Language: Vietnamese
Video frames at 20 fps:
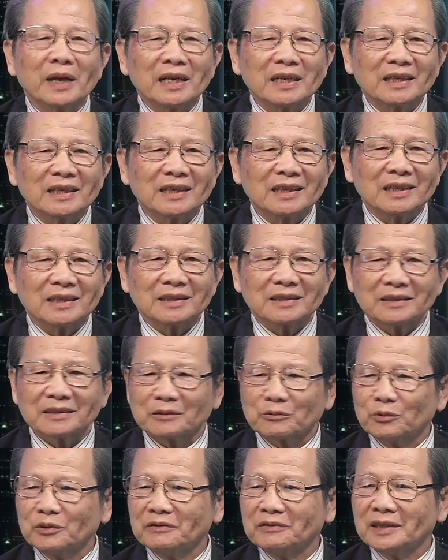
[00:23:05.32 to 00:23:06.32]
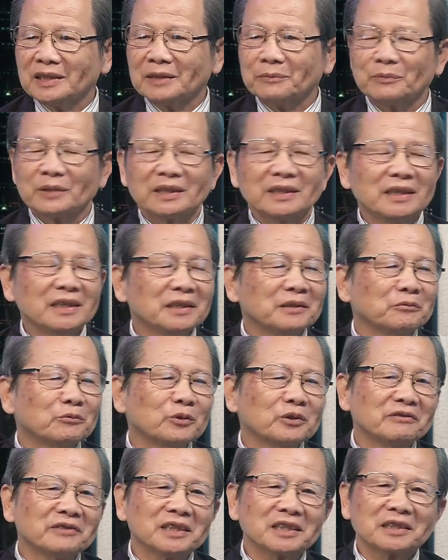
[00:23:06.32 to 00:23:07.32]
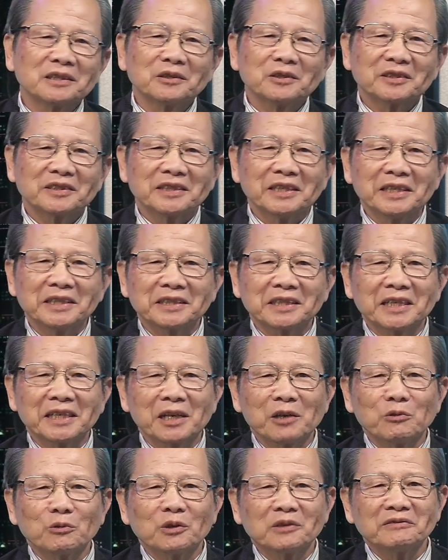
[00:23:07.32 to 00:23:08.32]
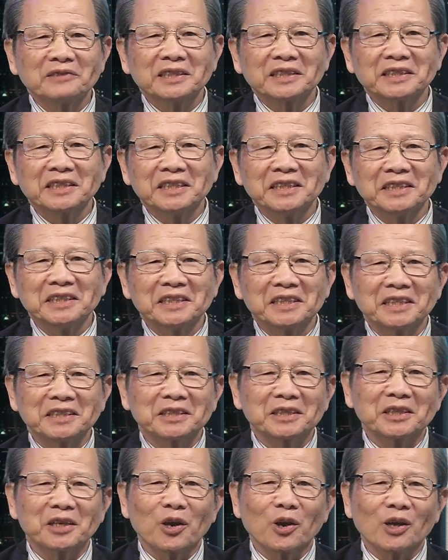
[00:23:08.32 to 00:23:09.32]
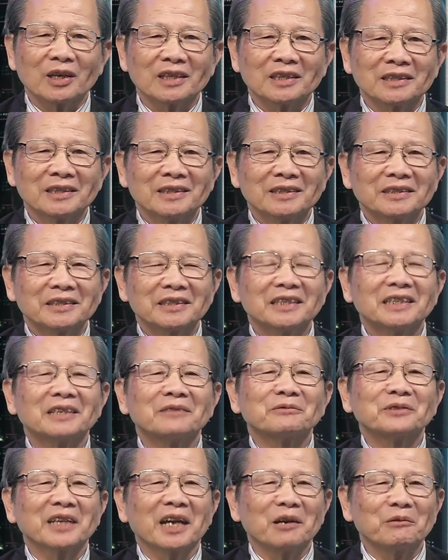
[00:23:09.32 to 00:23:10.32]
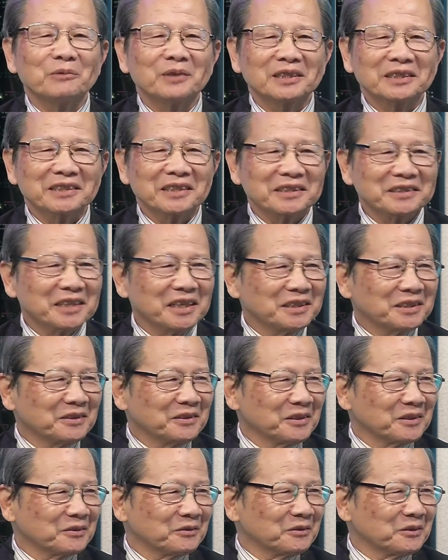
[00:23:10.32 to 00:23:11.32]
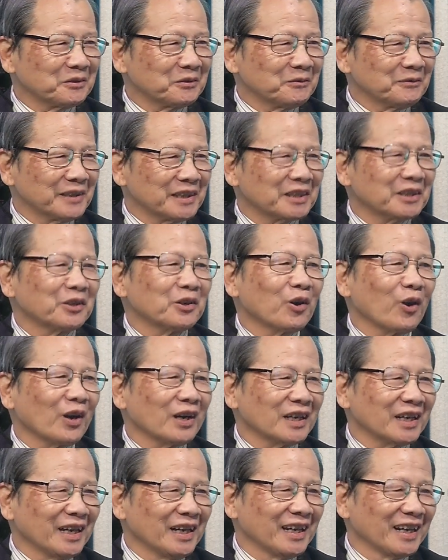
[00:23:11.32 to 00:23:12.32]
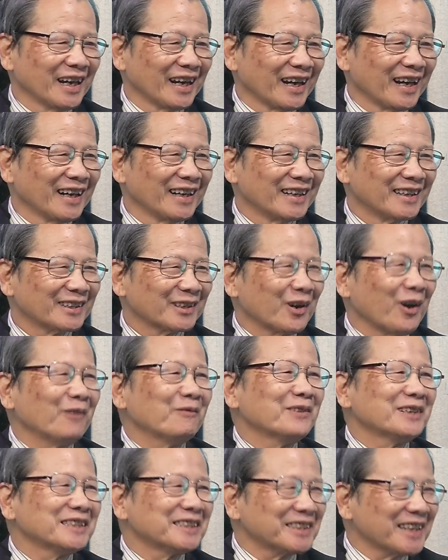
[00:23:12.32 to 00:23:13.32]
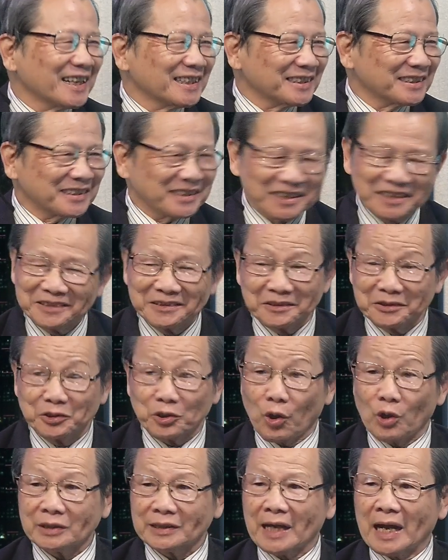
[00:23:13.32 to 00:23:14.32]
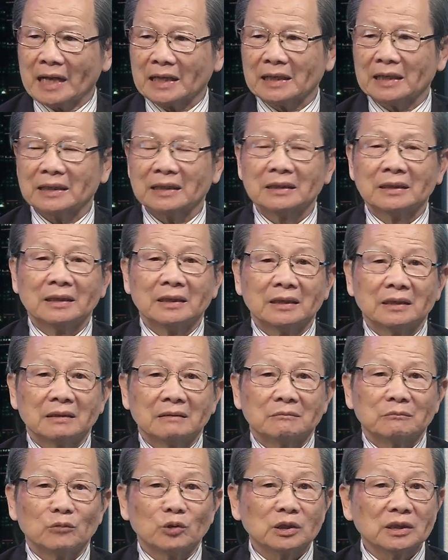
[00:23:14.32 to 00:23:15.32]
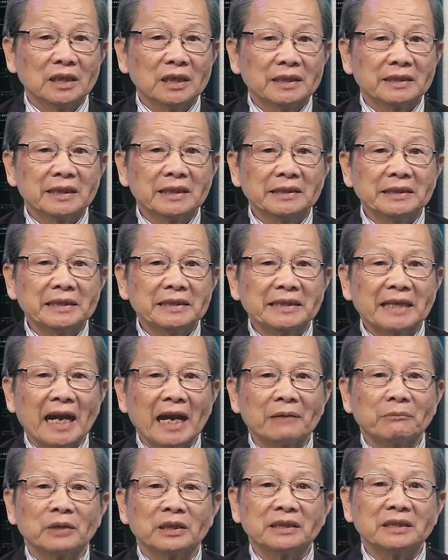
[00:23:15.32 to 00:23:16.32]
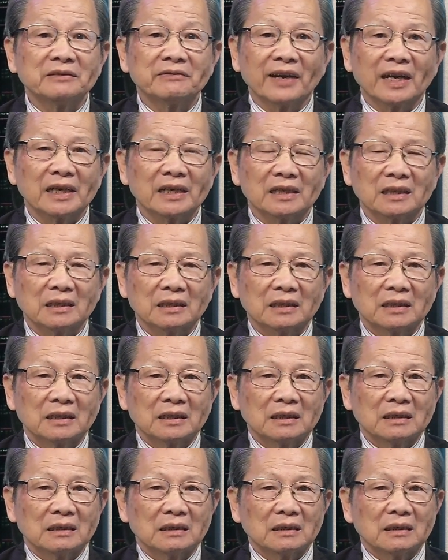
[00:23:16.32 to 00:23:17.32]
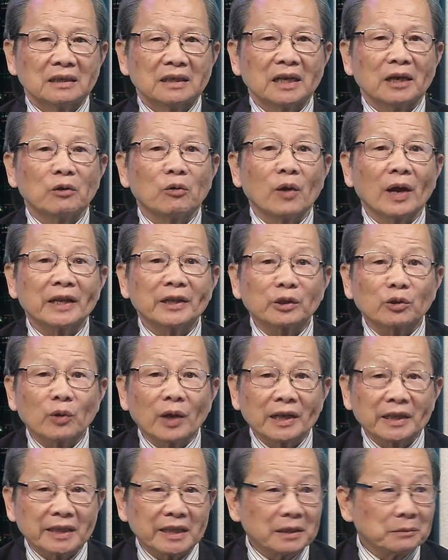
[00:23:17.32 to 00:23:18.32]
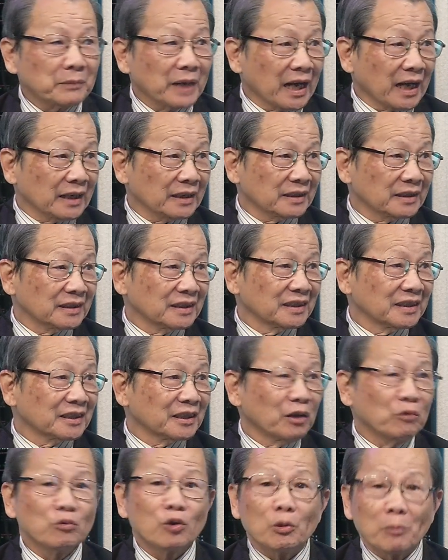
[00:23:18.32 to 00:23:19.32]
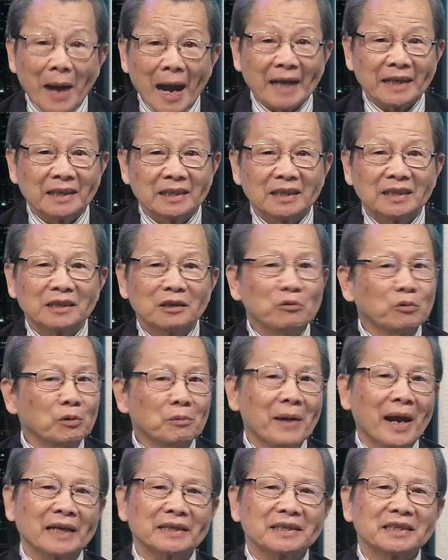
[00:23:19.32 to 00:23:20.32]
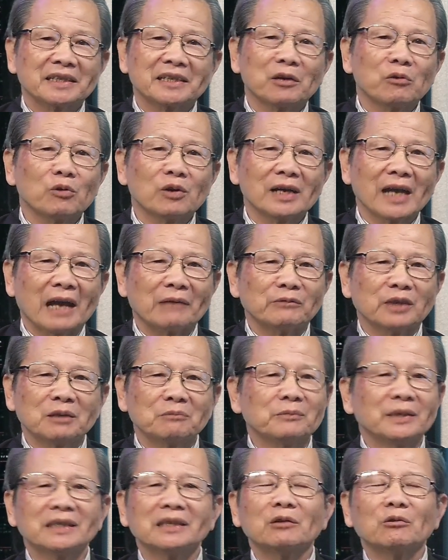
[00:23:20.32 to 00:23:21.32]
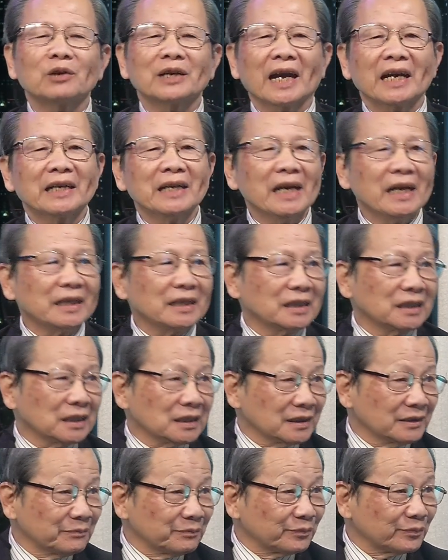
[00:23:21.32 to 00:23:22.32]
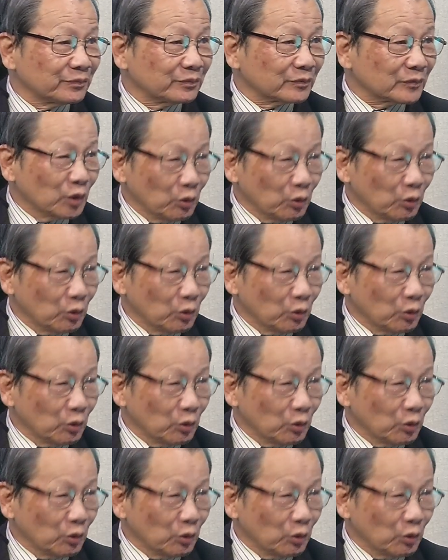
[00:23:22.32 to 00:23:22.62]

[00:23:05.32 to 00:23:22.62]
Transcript: bên đó quý vị mà đi quý vị đi tới đâu quý vị chửi người tới đó đó thì làm sao mà người ta thân được quý, yeah. quý dạ. vị cái đó là yeah. Dạ. common sense thì, thì rõ ràng là một người chính trị gia mà như vậy đó là hoàn toàn thất bại không có bạn không có bạn thì đâu có làm được mình đâu có đánh hết được yeah. Dạ.